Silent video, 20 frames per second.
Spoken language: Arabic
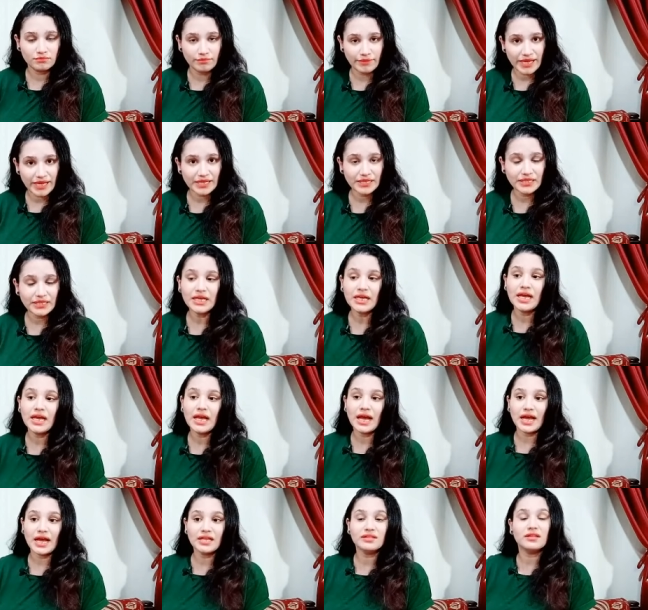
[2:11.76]
مهني
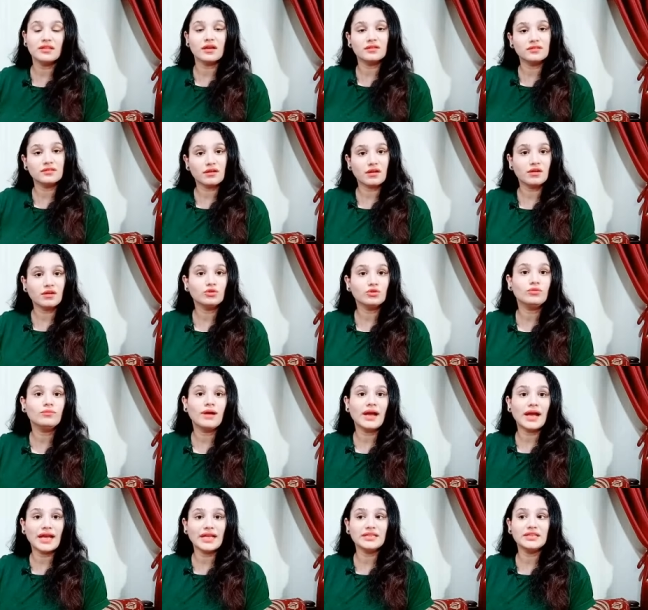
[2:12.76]
عندك تقدم
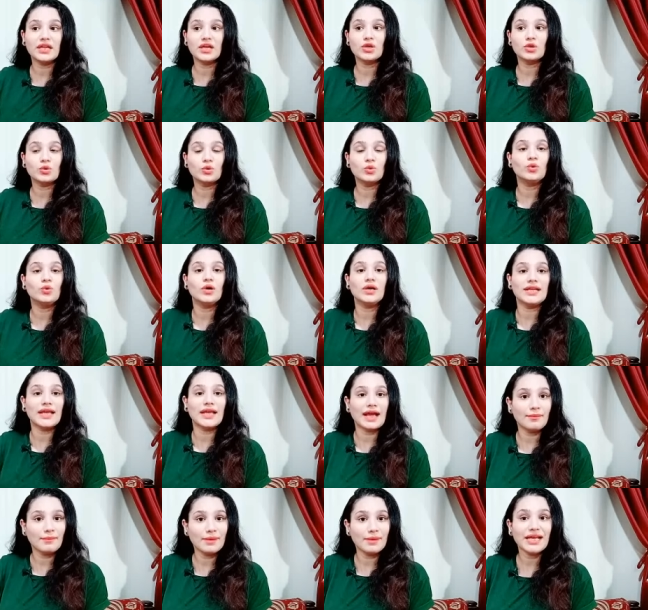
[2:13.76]
عندك رجوع
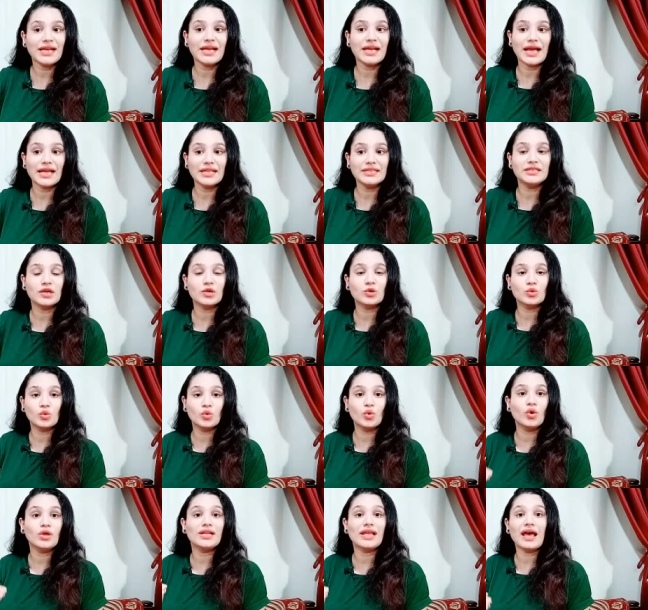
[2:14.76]
لعملك عندك
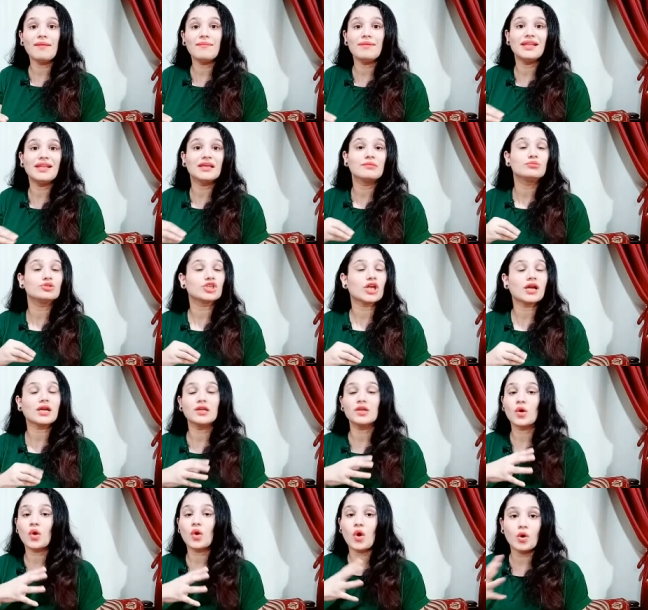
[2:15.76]
رجوع لعملك
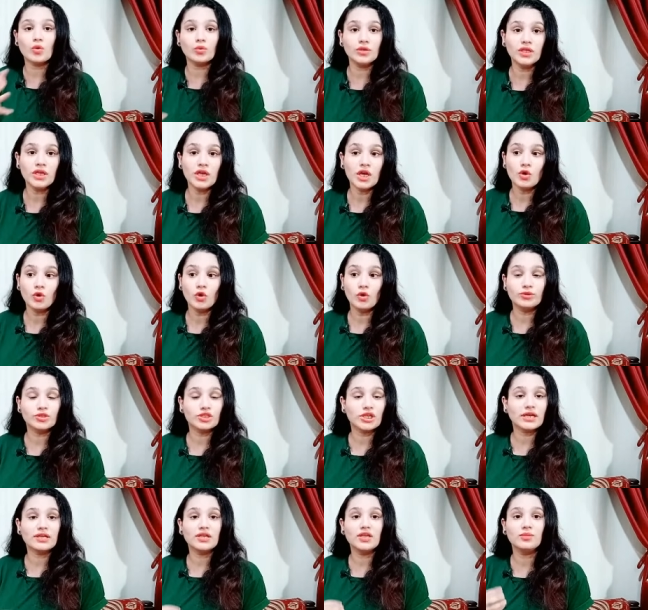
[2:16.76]
بشكل قوي
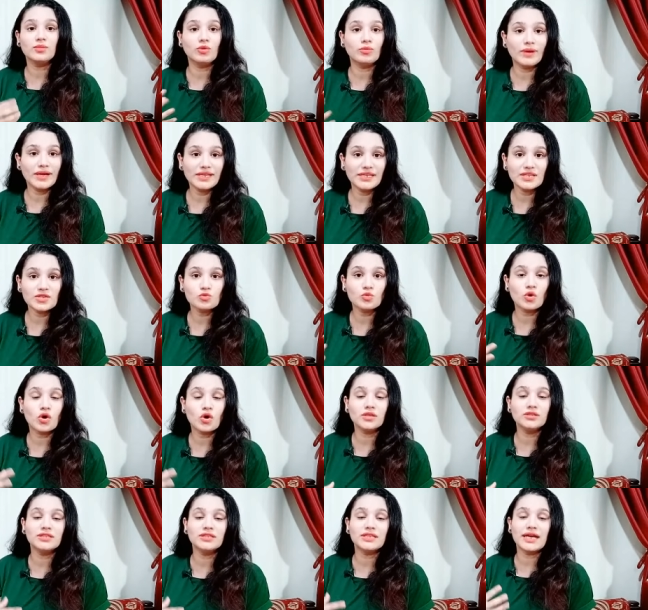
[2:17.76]
وبشكل مميز
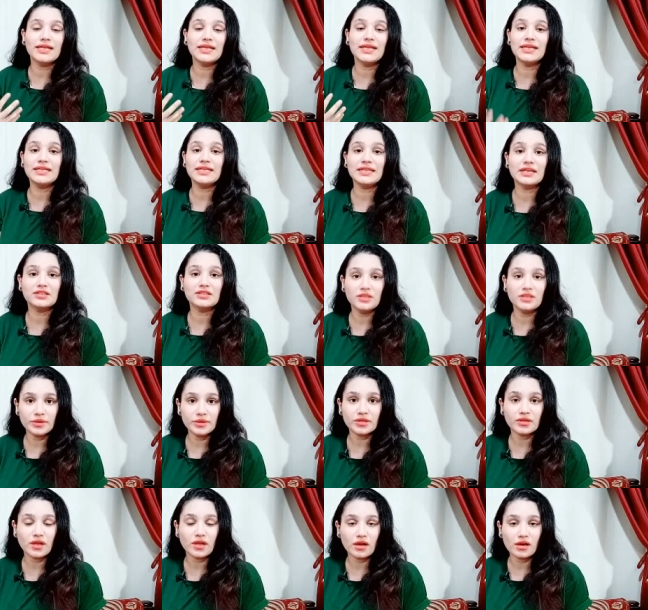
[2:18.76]
وقادر على انك
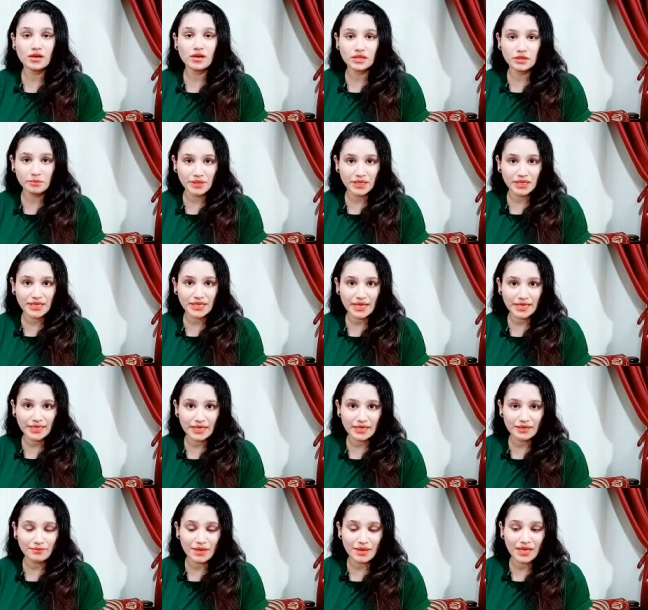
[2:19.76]
تبهر الاخرين من
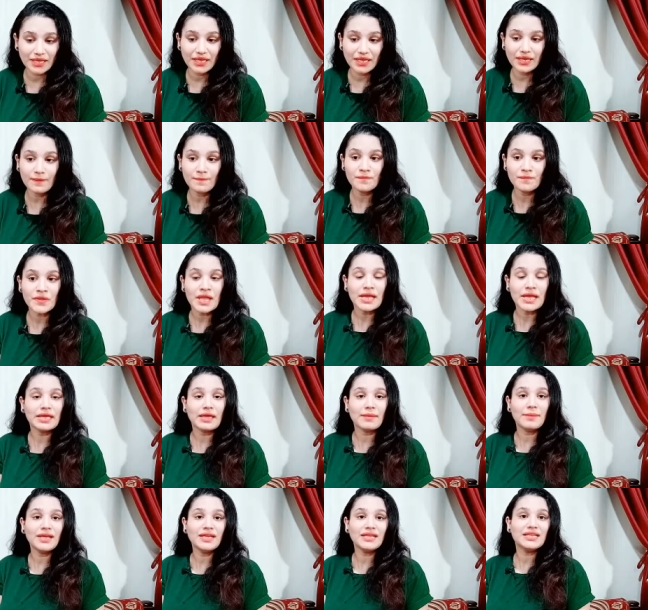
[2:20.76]
الناحيه المهنيه
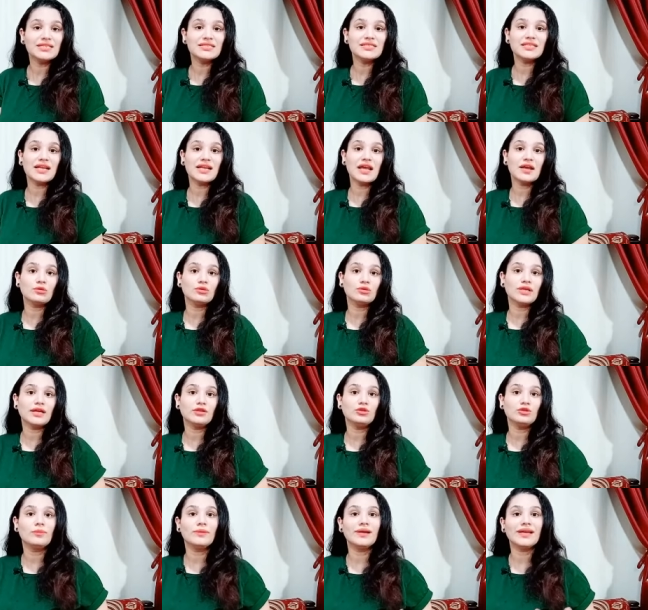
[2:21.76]
كمان كتير هيكون
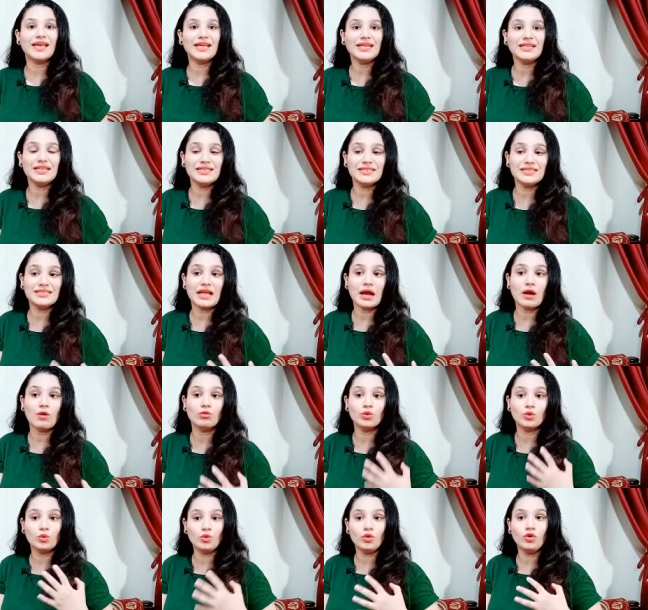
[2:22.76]
عنده مجال جديد
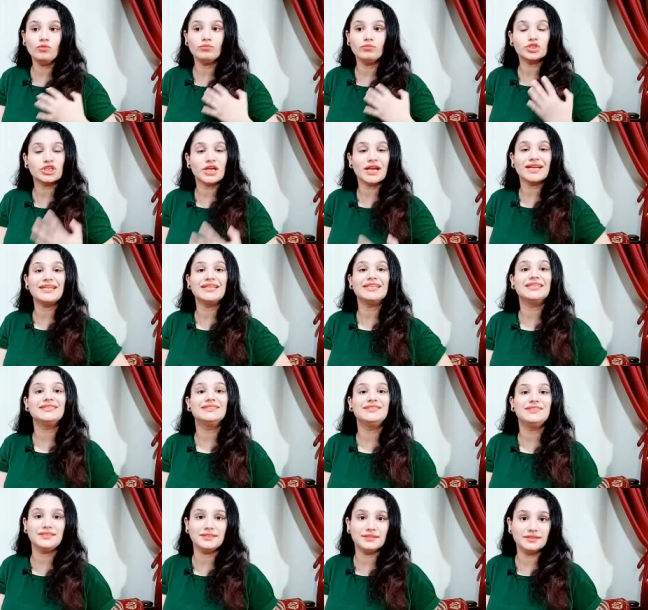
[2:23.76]
او رجوع بشكل
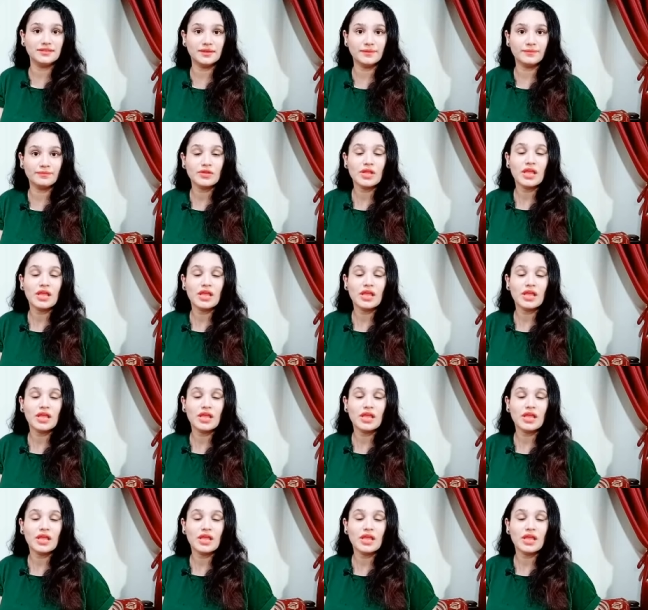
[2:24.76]
جديد